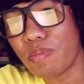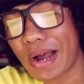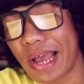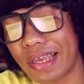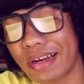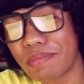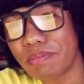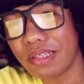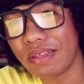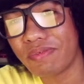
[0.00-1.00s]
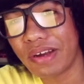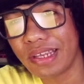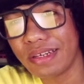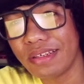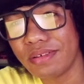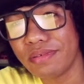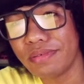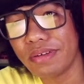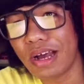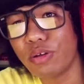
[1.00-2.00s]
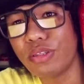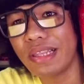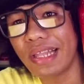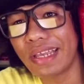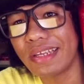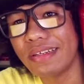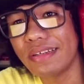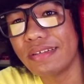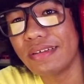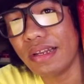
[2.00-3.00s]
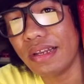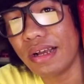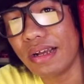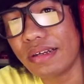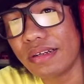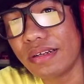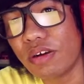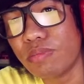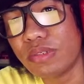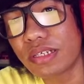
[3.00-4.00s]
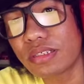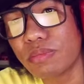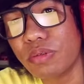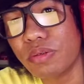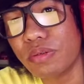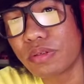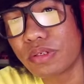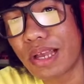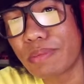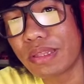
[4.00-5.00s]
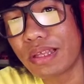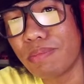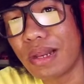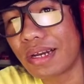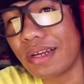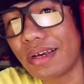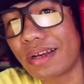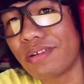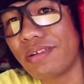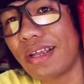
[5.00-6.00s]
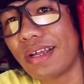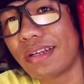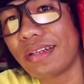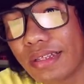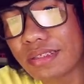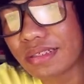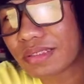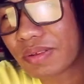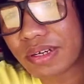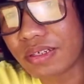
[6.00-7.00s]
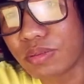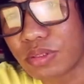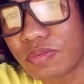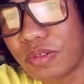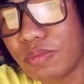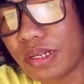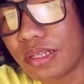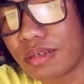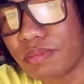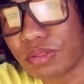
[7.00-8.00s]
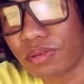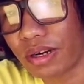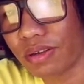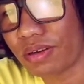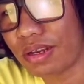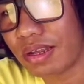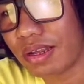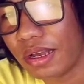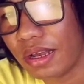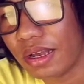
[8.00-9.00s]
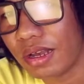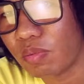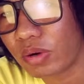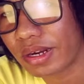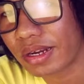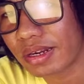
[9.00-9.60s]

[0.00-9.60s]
mahirap i-define yung outline ng objects mo gamit ang black ng Crayola. It's, it's very useful when it comes to Crayola work.